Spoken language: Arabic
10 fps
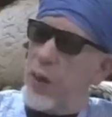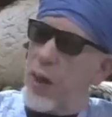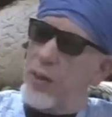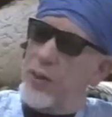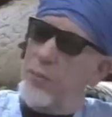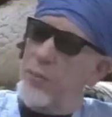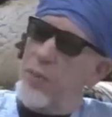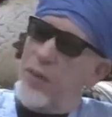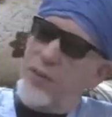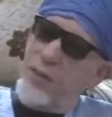يحكم
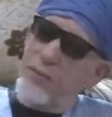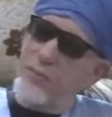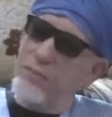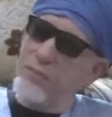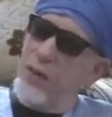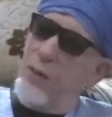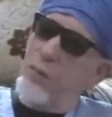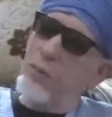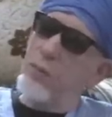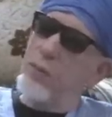المقصد
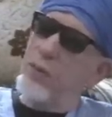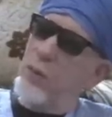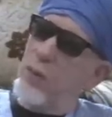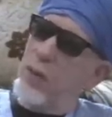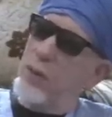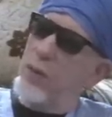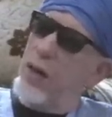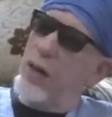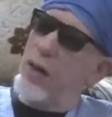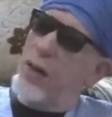فيقول إنه قد
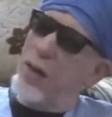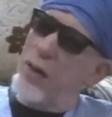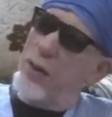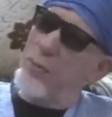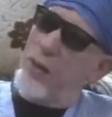باع لأقل